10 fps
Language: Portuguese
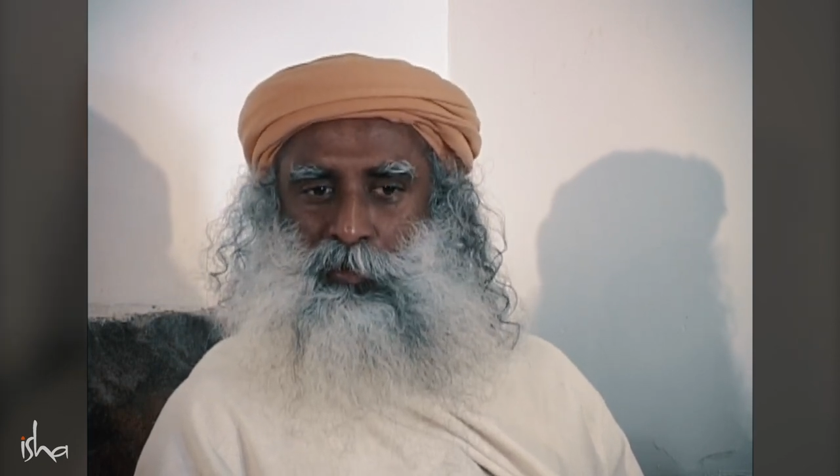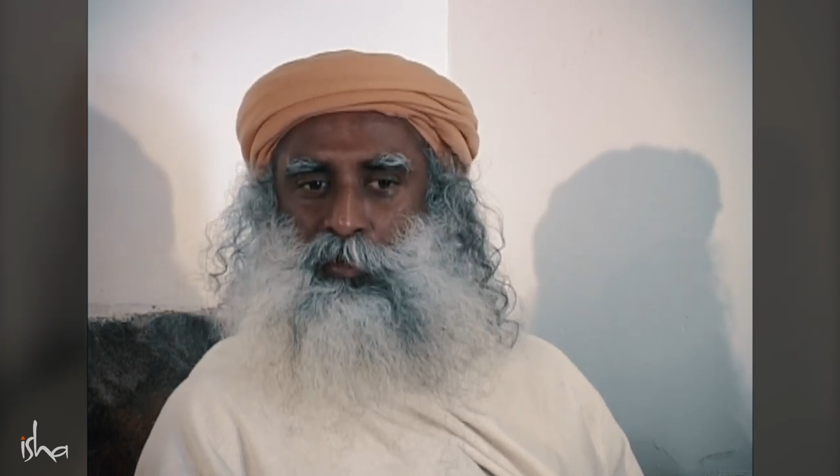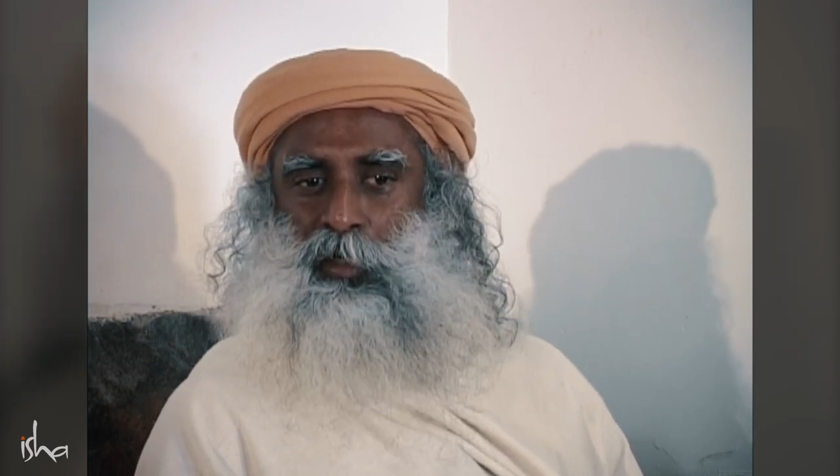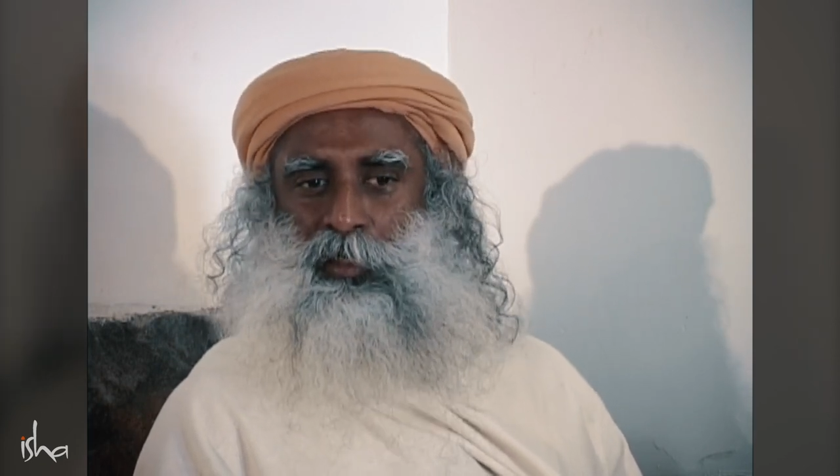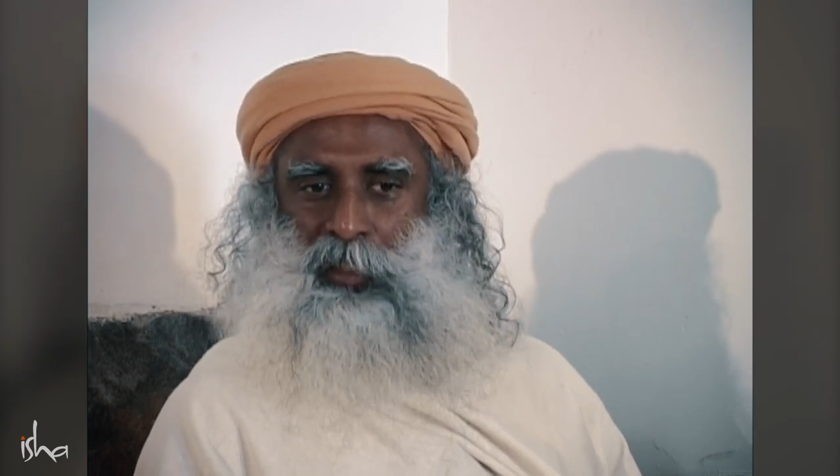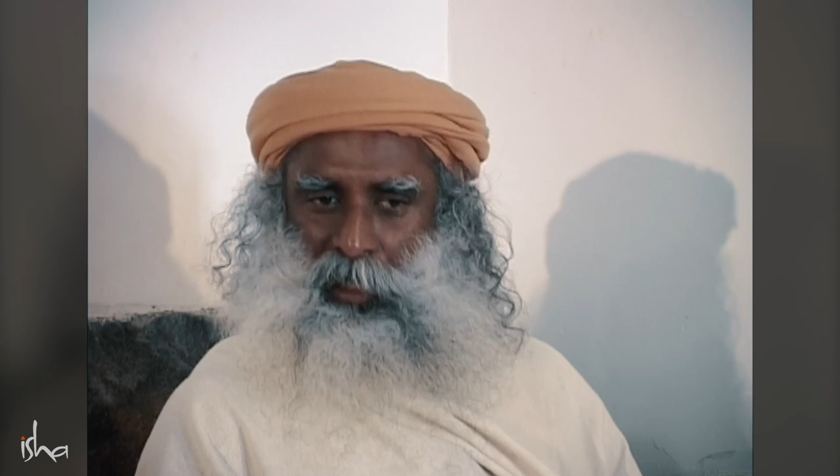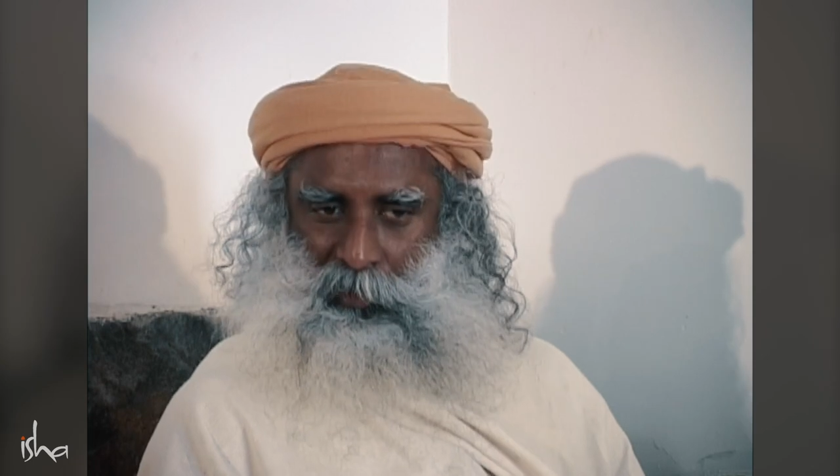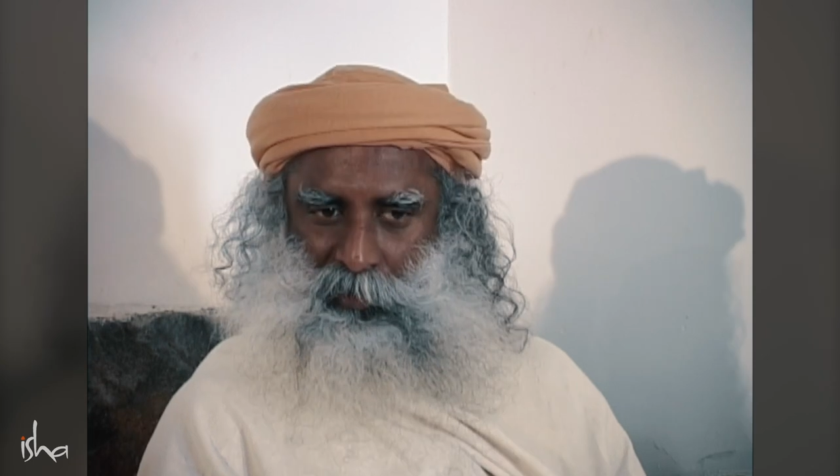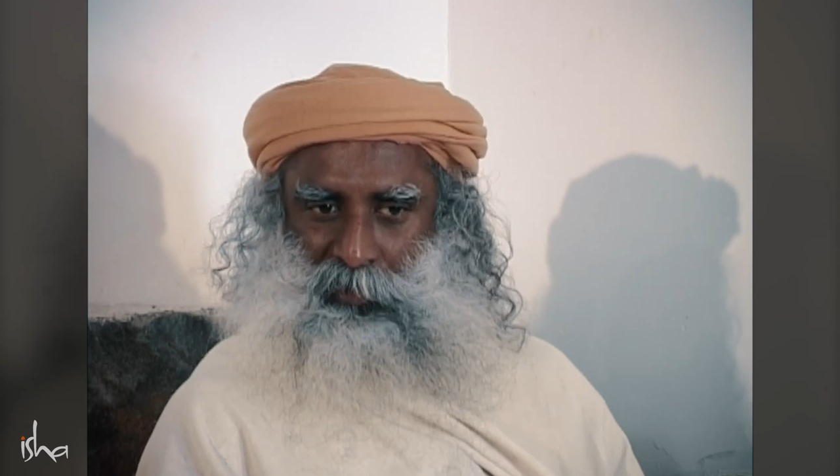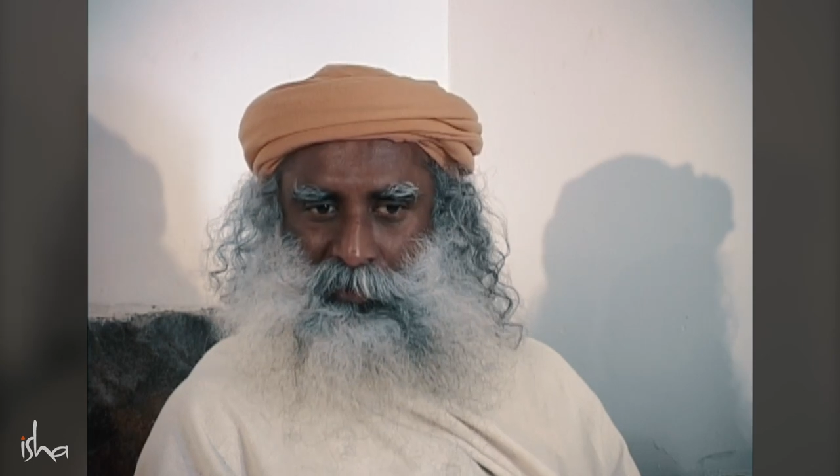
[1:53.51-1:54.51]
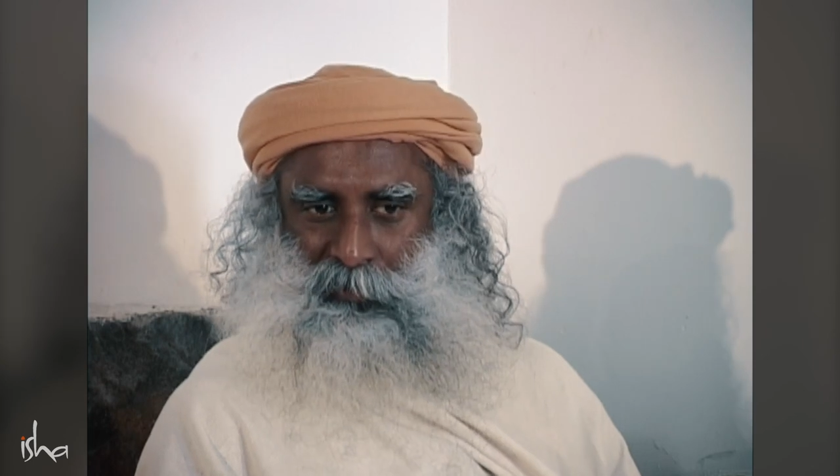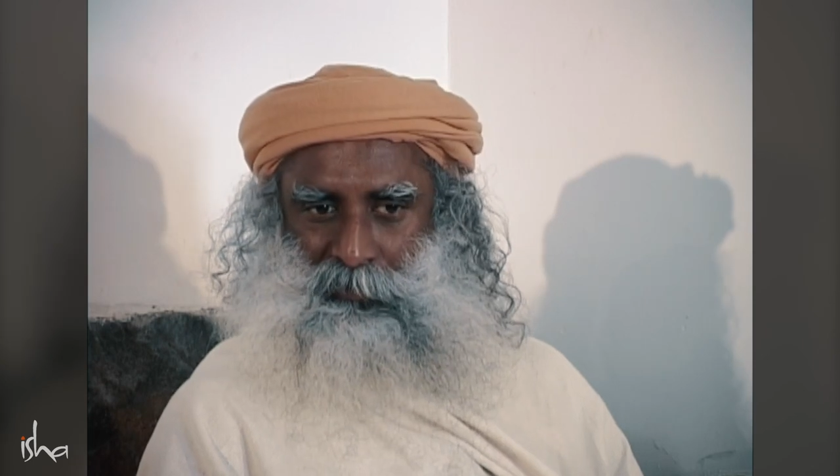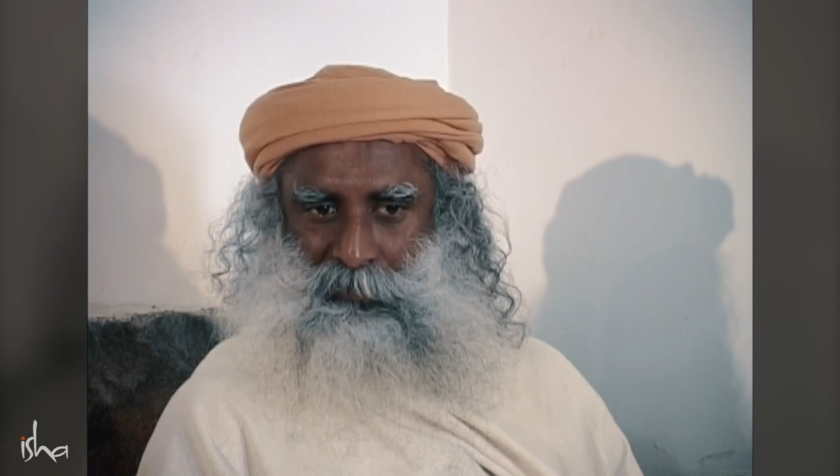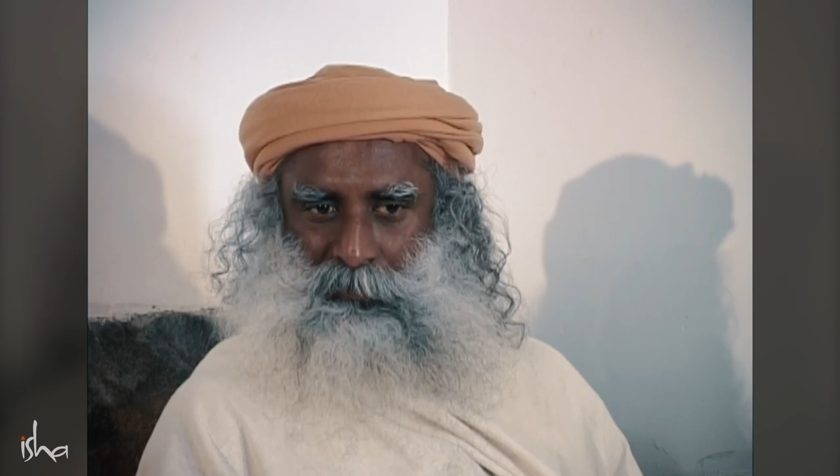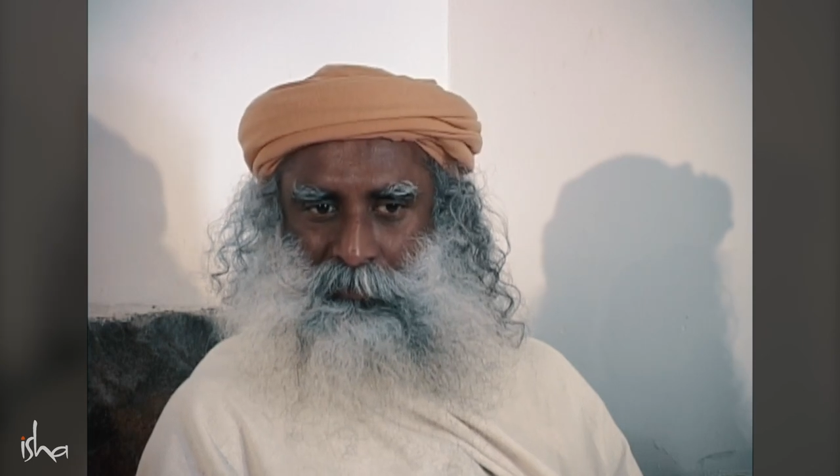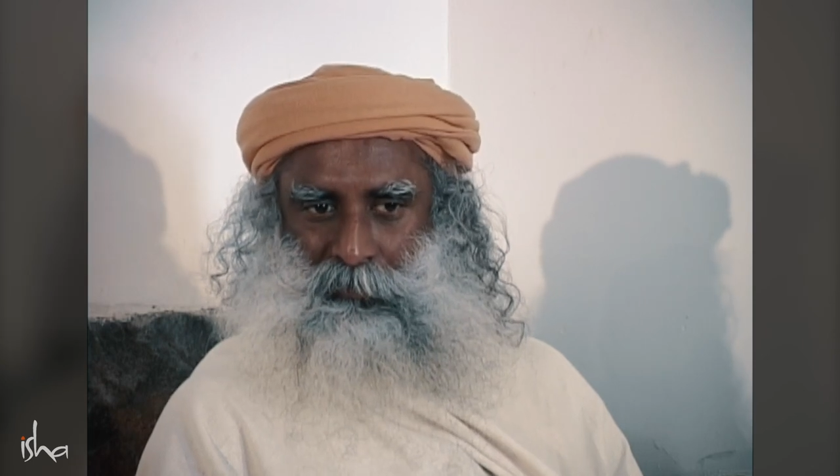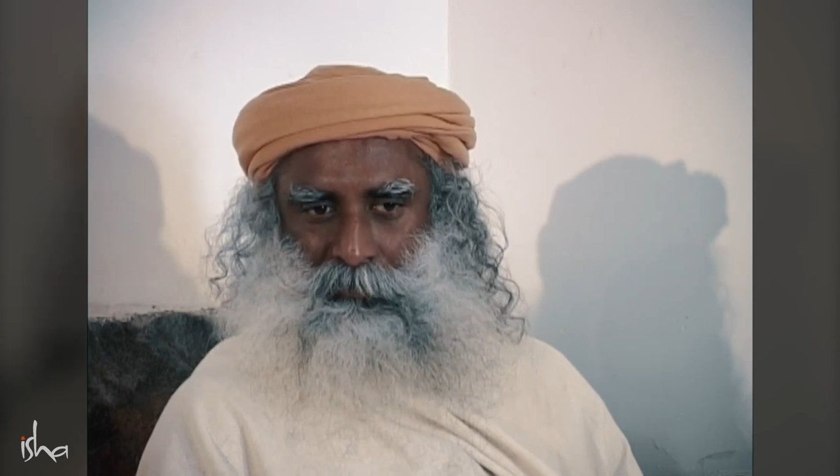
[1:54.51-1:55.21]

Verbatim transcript: dizendo, não reajam.